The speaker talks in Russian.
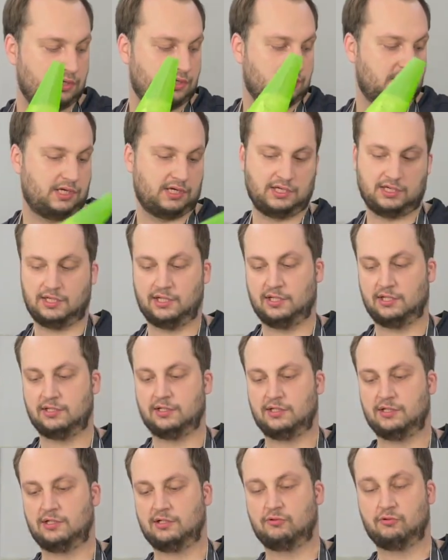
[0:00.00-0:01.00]

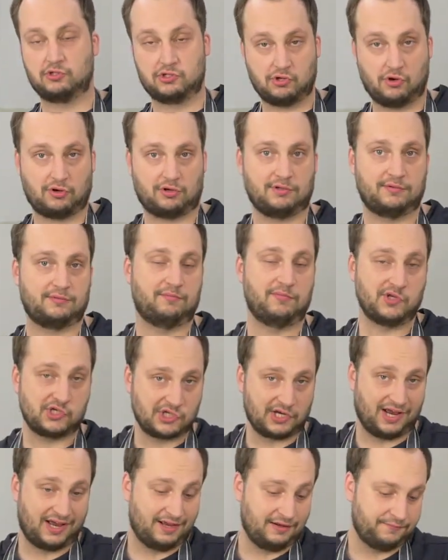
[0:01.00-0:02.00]
а, кусок
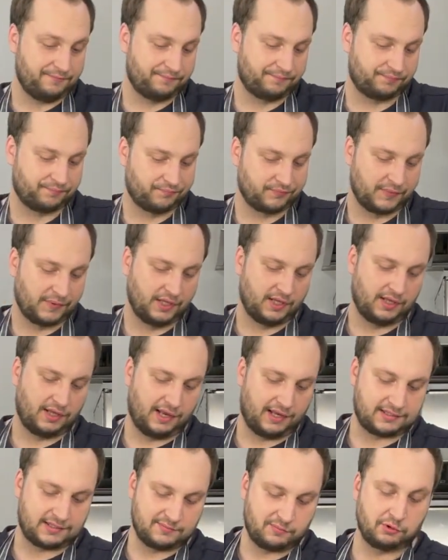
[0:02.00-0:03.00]
мешка,
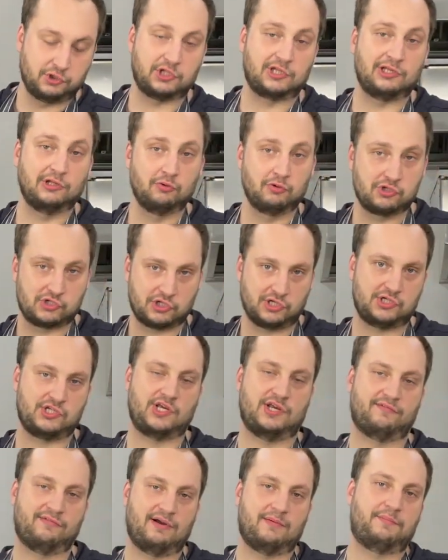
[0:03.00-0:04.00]
это будет лучше,
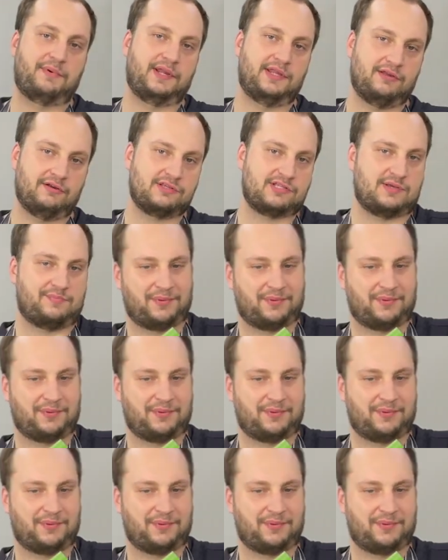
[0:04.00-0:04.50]
чем вам придется